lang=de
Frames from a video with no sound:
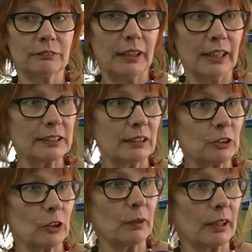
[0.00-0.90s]
Vielleicht darf
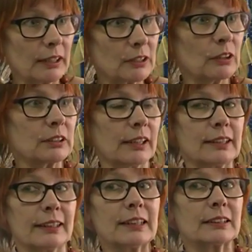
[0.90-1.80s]
ich auch noch mal ganz kurz
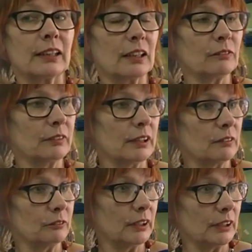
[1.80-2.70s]
einen Satz sagen, wie
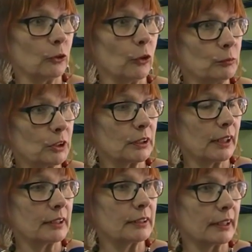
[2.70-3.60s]
wir in die
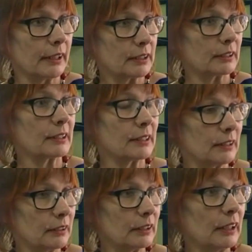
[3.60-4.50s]
Räumlichkeiten der GETRAG
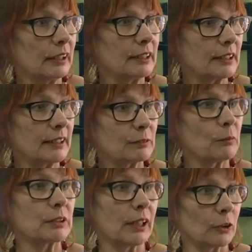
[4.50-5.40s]
ziehen, ist es jetzt
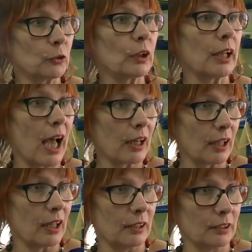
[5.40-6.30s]
momentan ja nur eine
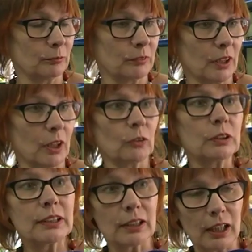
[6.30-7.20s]
Lagerhalle.
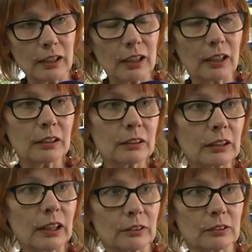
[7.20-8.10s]
Und diese
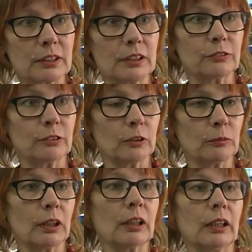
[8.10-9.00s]
Lagerhalle hat uns die
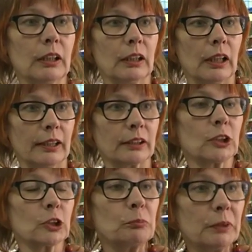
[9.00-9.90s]
Firma
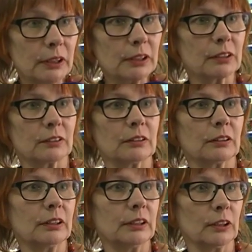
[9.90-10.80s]
Heinrich Schmid
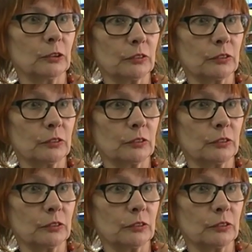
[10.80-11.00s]
äh, hier in